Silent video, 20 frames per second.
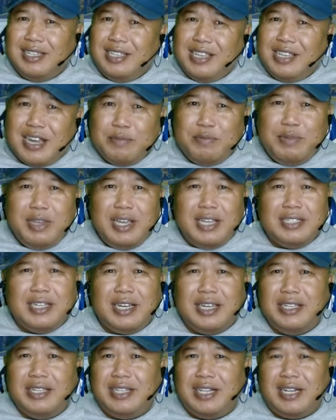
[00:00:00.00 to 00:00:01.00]
yang
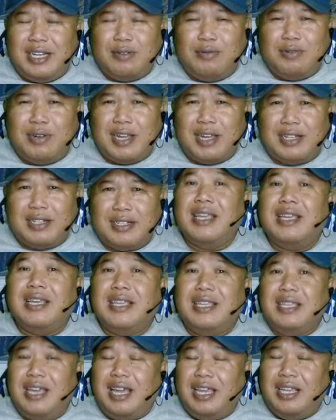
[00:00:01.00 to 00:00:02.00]
biasa kita lakukan,
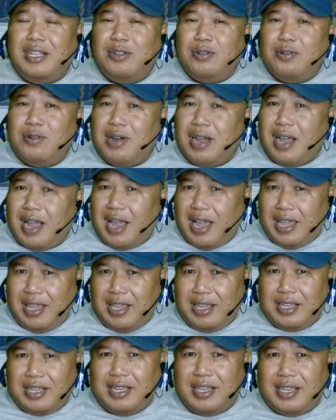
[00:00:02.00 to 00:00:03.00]
yaitu
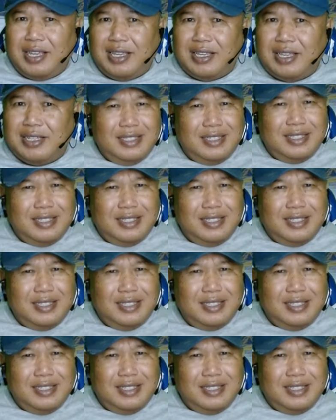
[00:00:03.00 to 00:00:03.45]
hiking.